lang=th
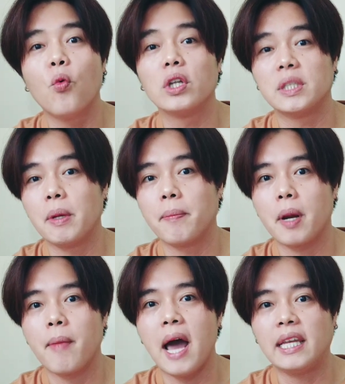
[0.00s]
ขวดจะเป็นป
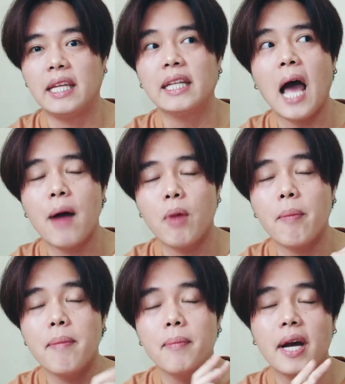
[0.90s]
ระมาณนี้ถามว่า
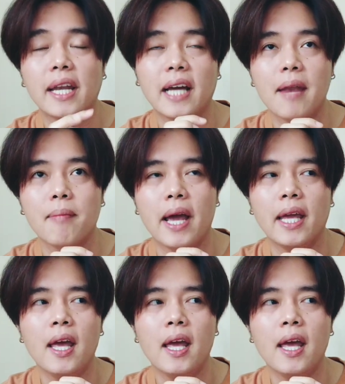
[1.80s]
มันเหมือนกันไหม